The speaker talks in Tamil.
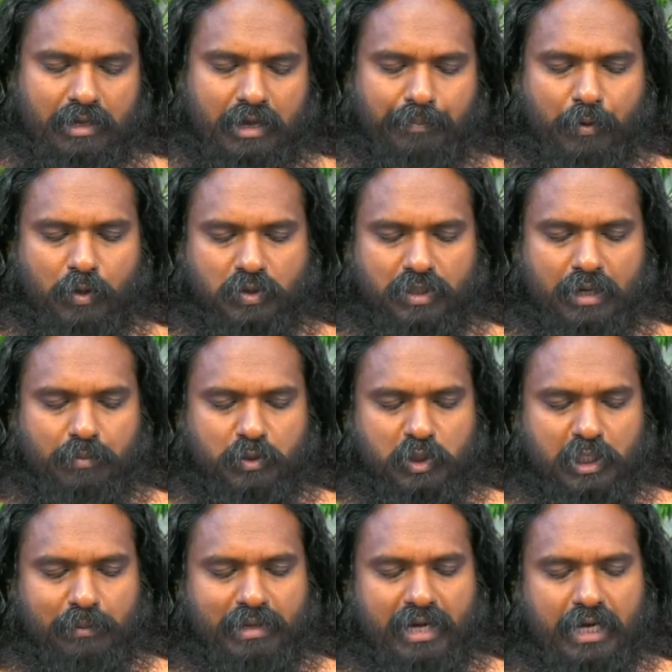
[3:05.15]
அப்போ சில
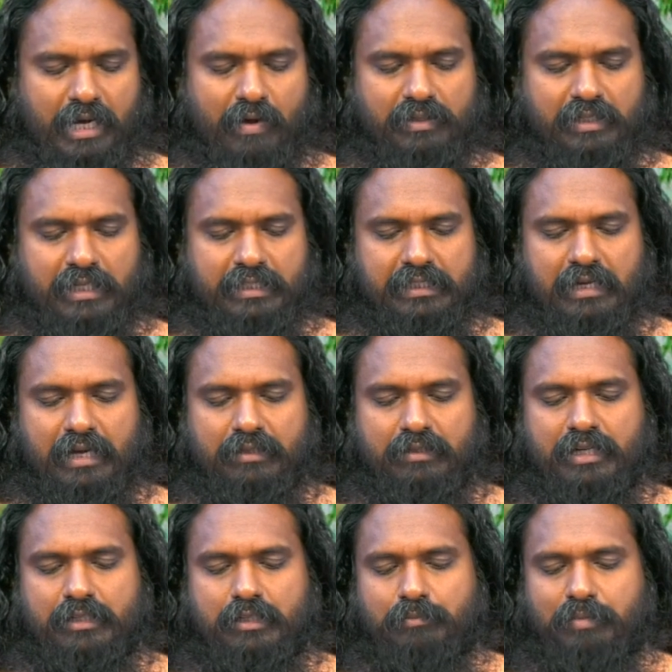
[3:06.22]
புஸ்தகம் இரண்டாவது
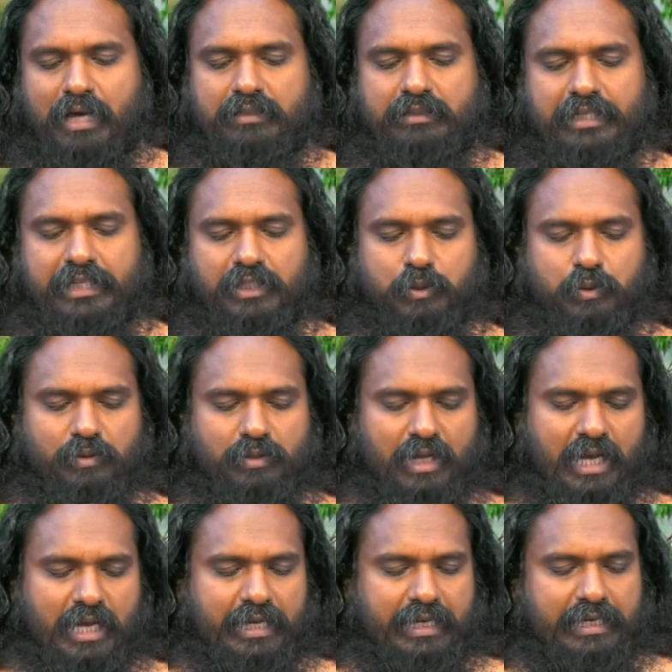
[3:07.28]
அதிகாரத்தில் இருந்து பார்த்தீங்கன்னு
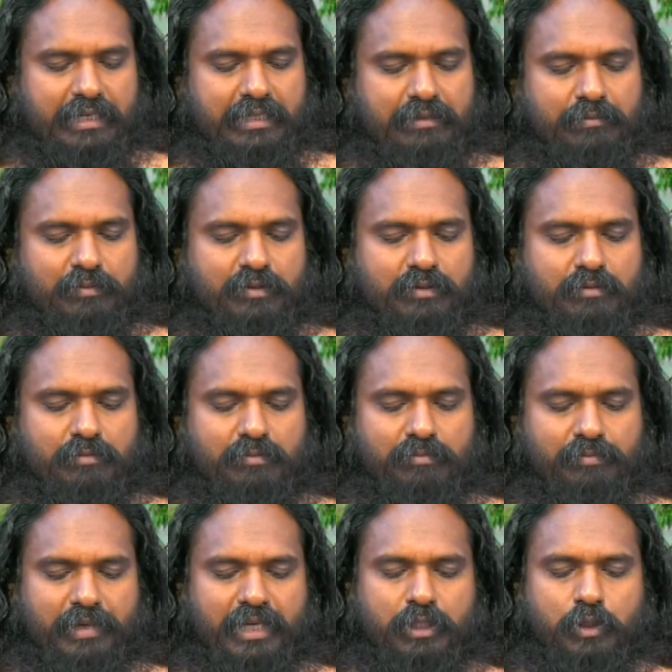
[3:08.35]
சொன்னால் அங்கே
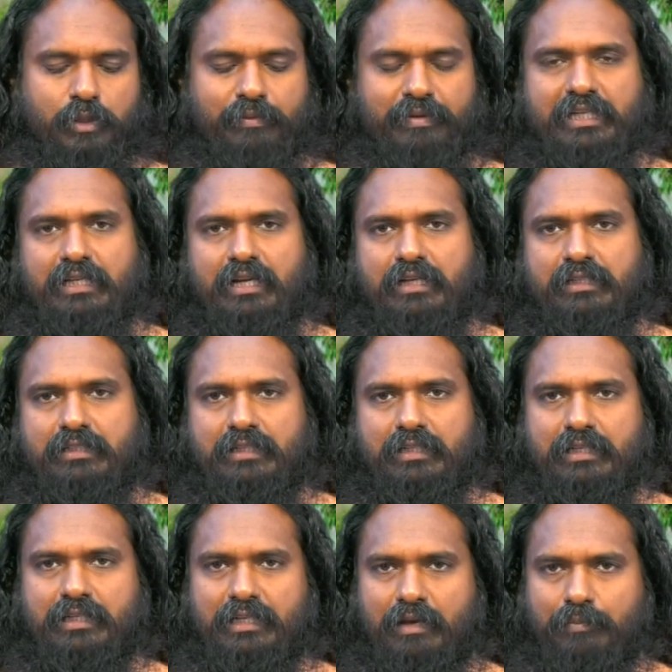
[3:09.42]
பேதுருவின்
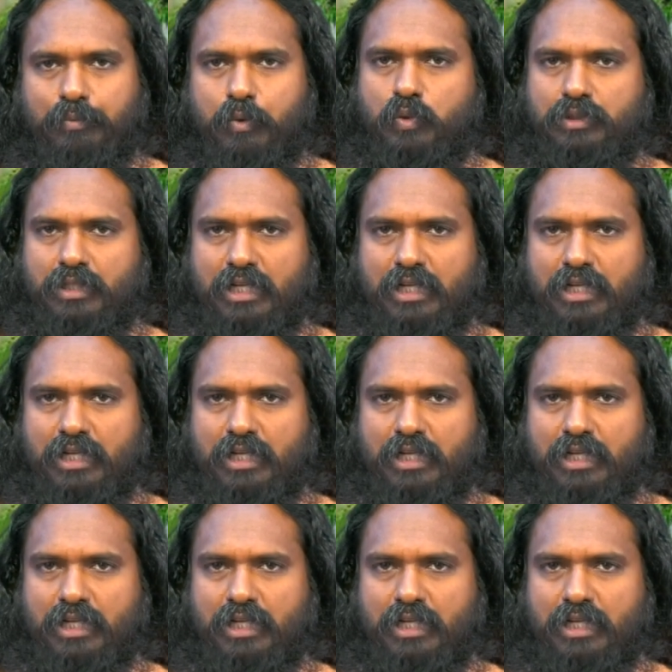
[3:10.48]
நாட்களில் அப்போ